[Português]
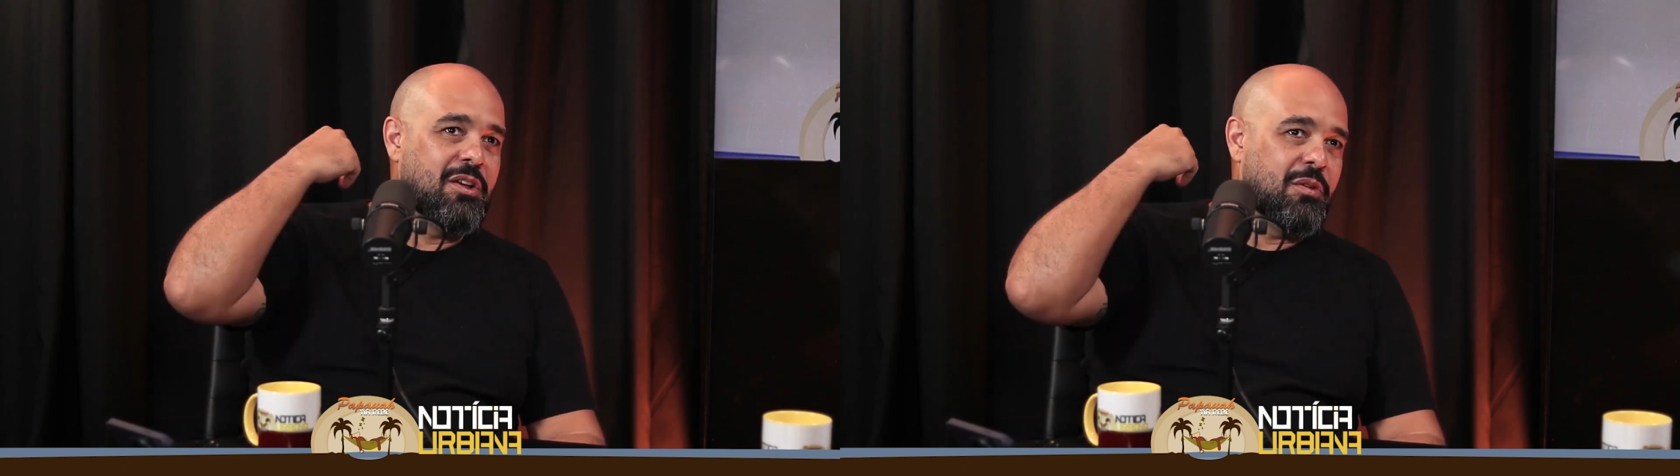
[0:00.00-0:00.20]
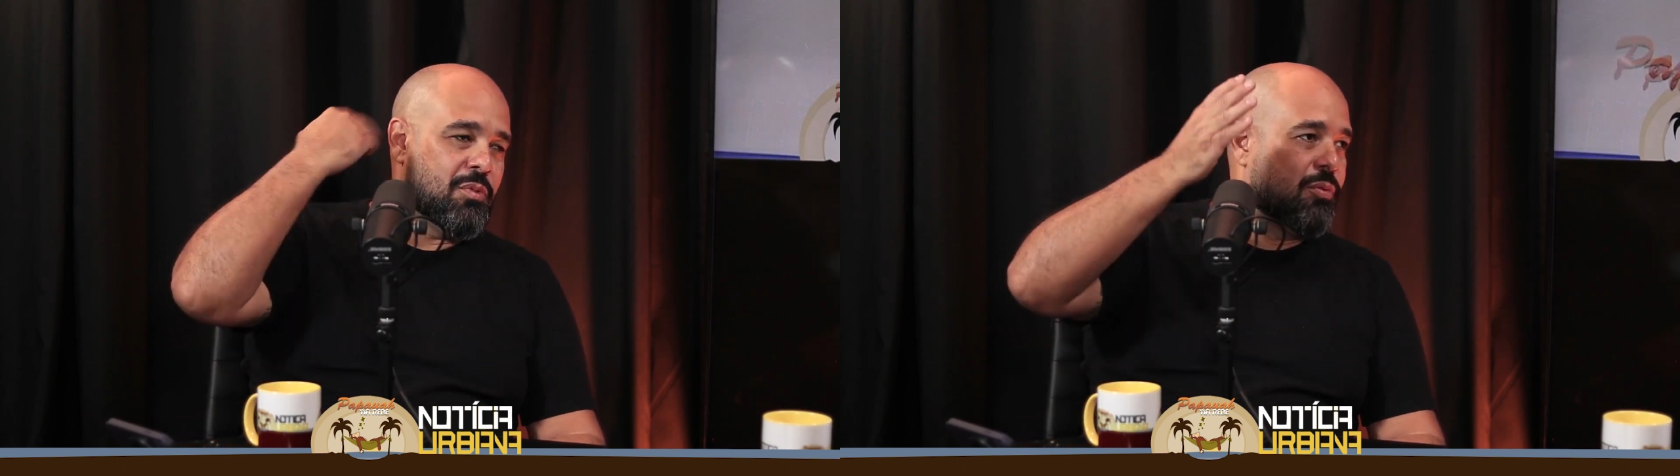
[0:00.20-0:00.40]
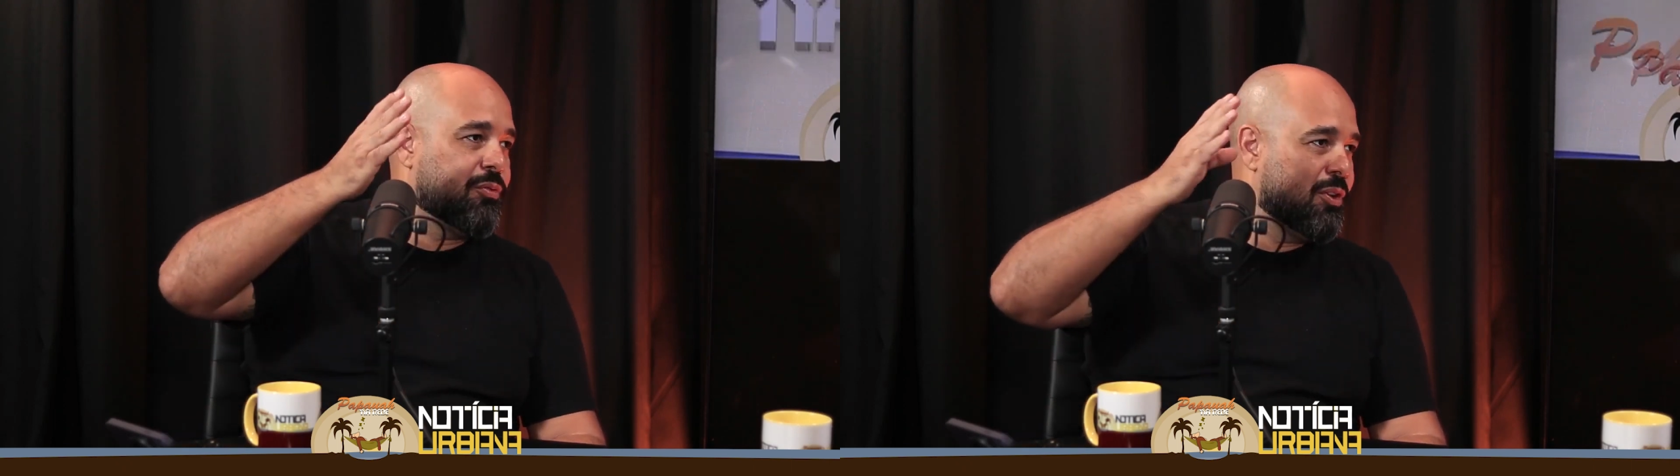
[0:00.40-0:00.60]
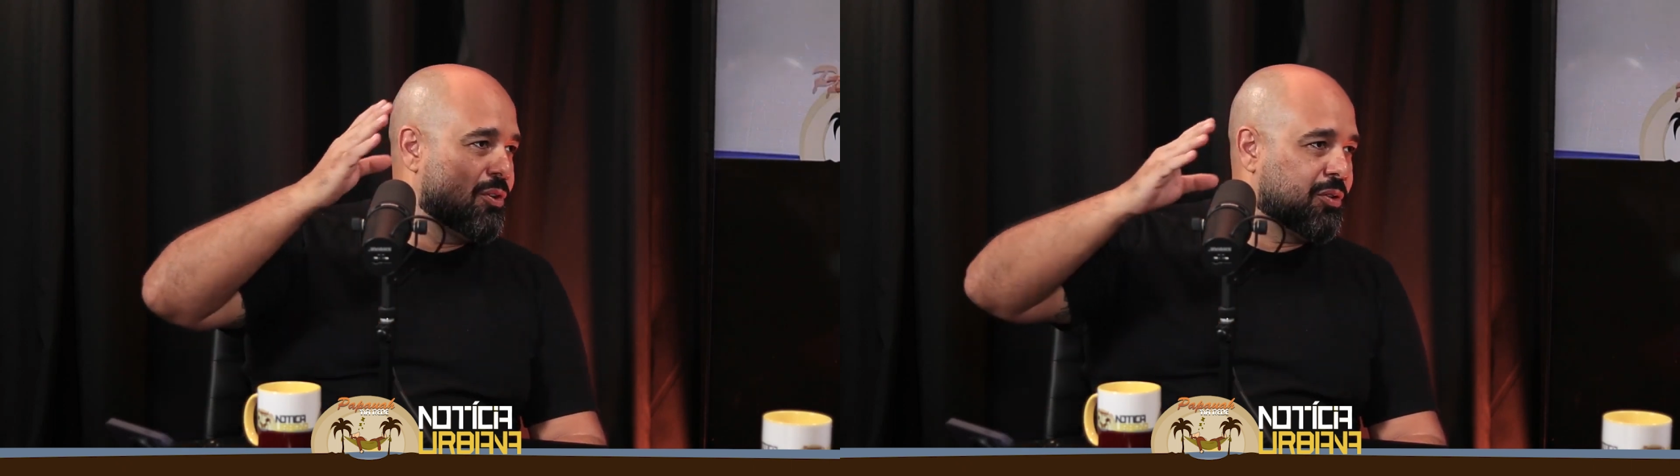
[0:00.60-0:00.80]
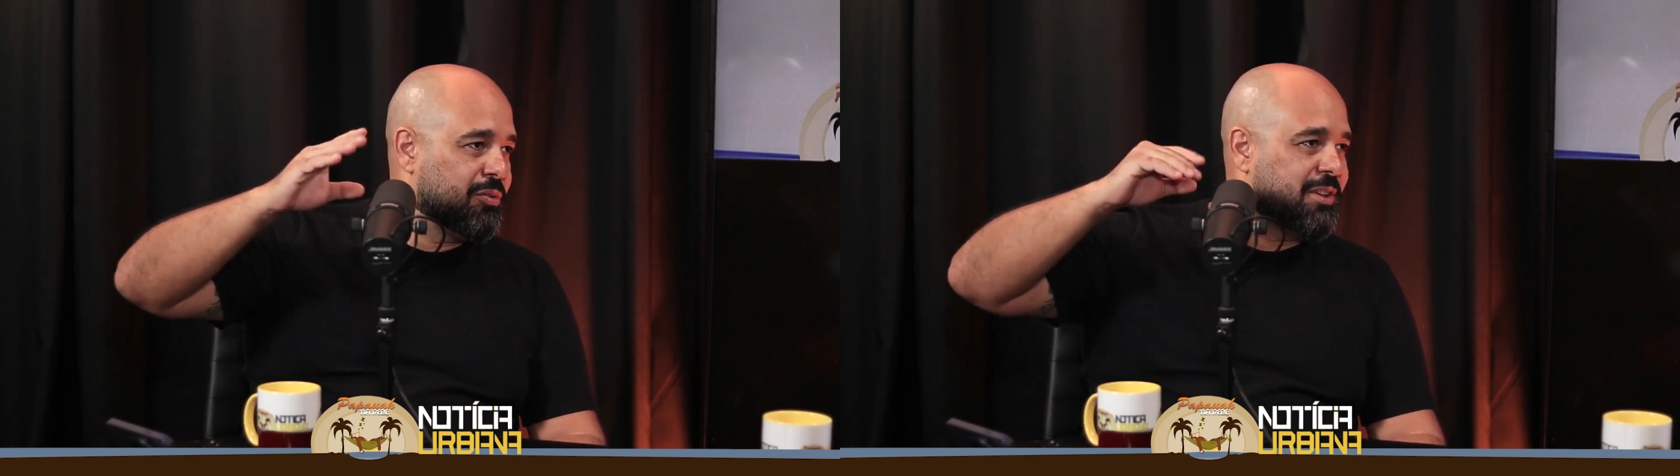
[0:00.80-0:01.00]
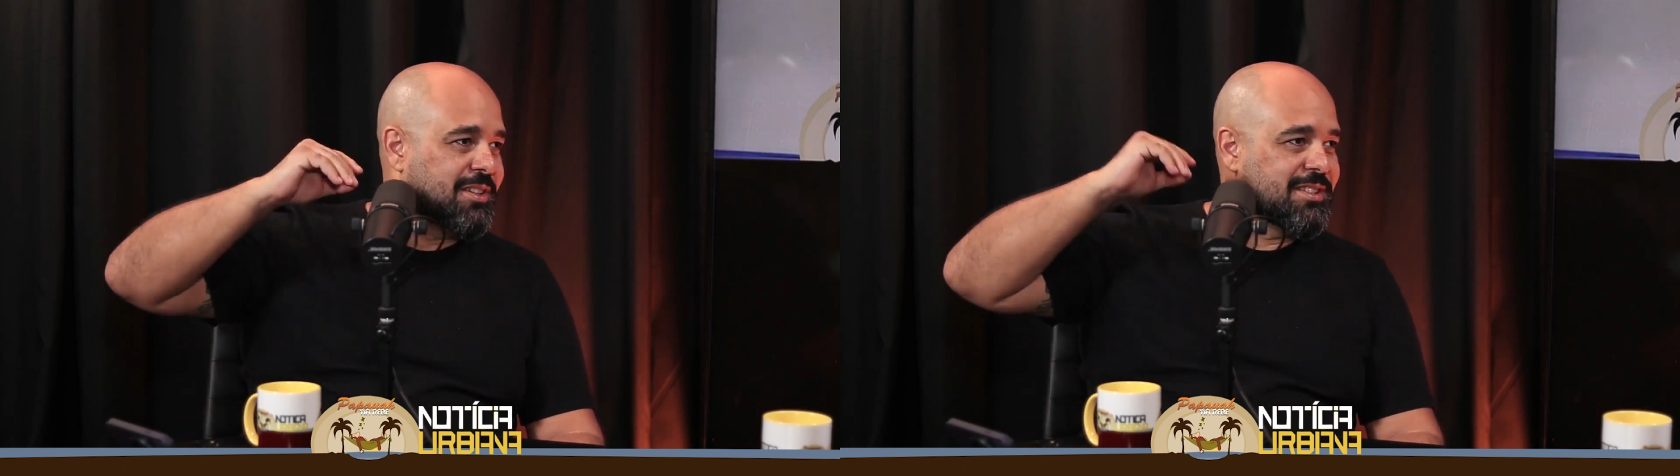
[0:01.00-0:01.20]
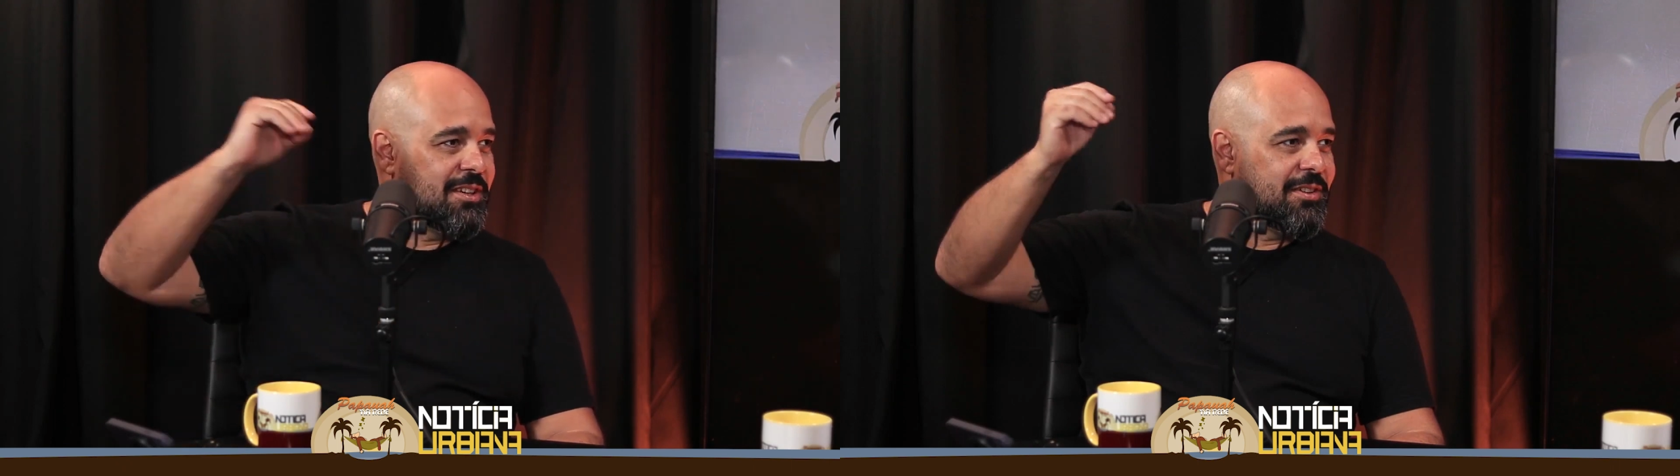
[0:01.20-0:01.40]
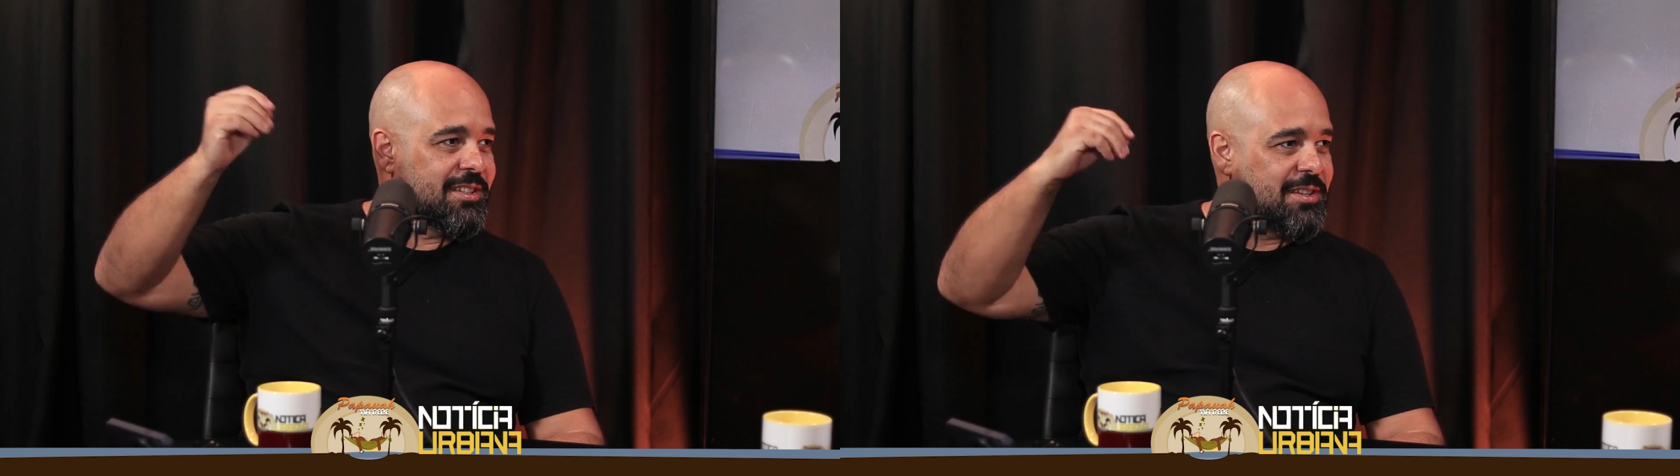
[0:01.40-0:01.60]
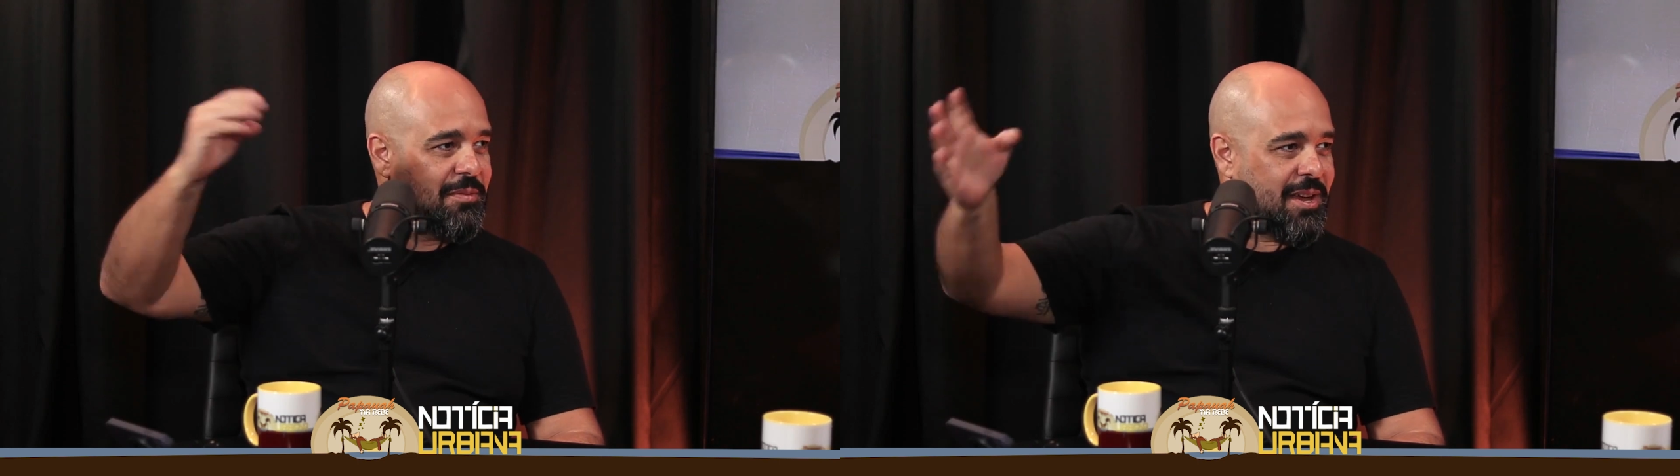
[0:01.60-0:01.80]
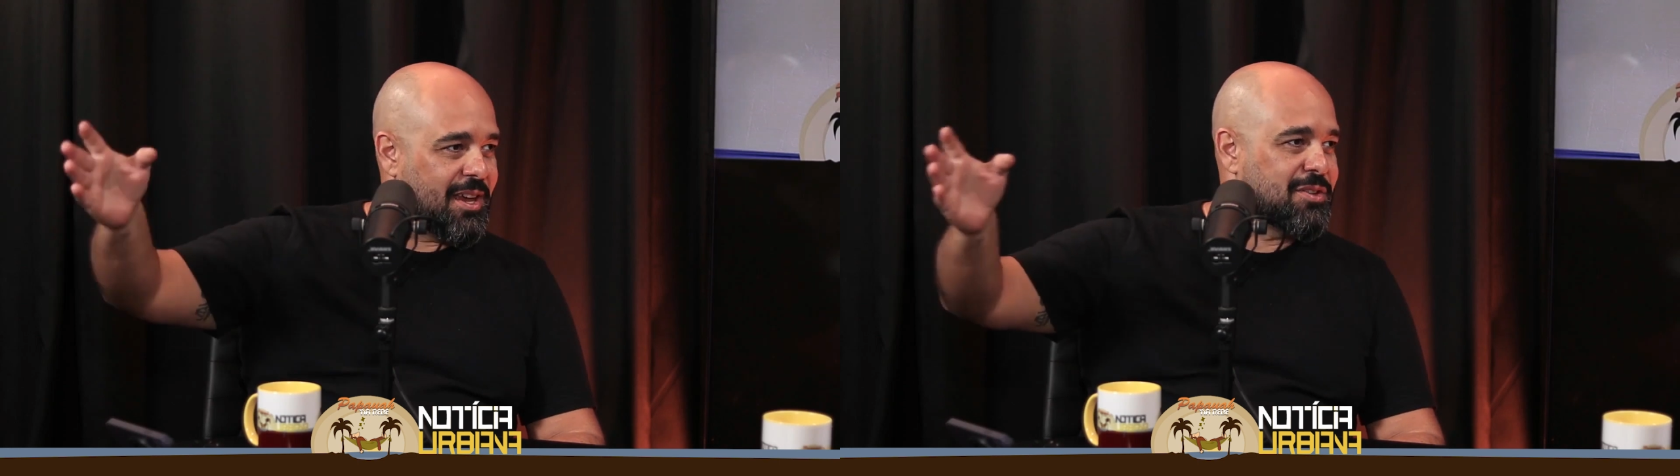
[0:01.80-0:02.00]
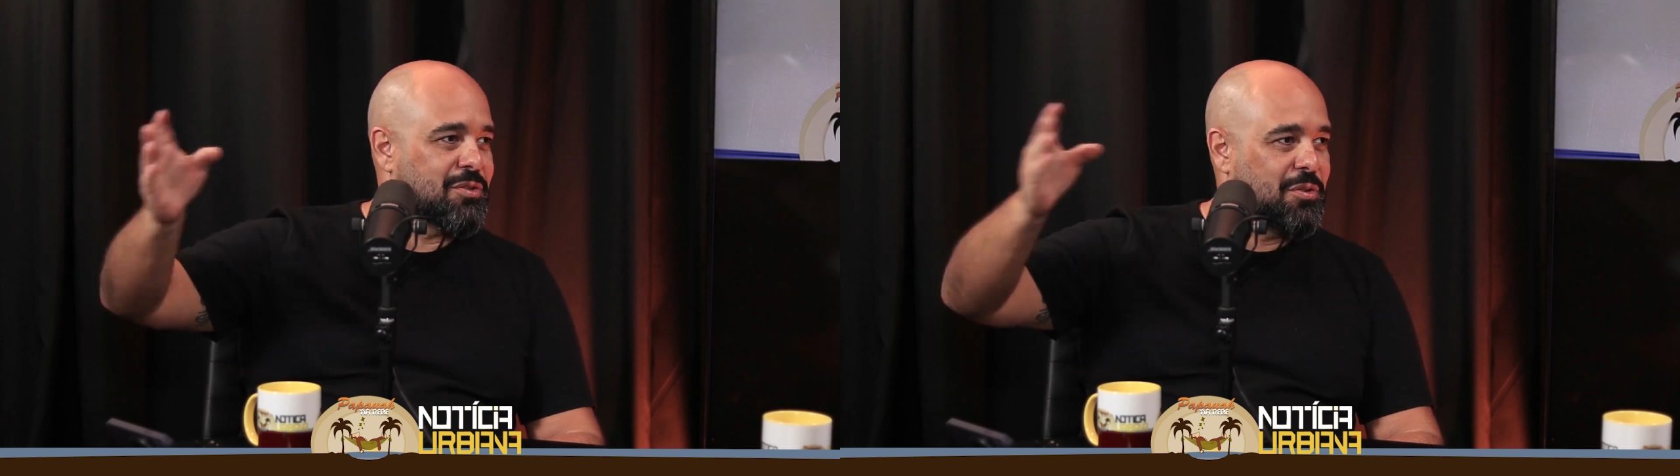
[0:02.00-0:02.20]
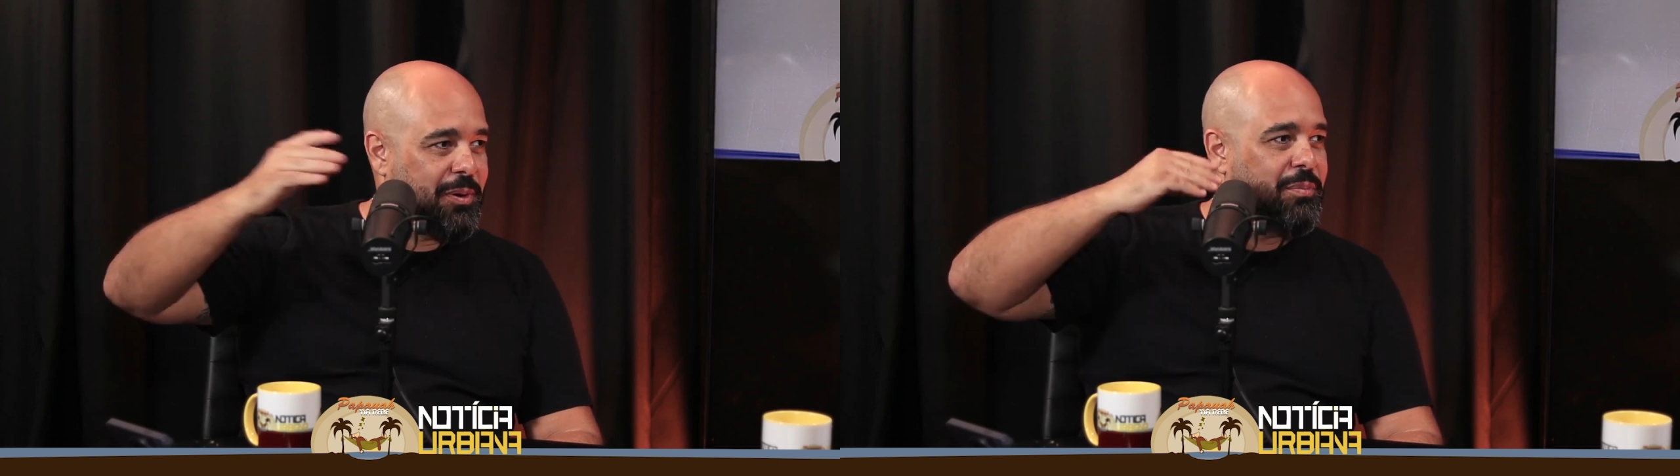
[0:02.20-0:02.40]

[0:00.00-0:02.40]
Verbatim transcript: meu filho quando crescer vai ser médico para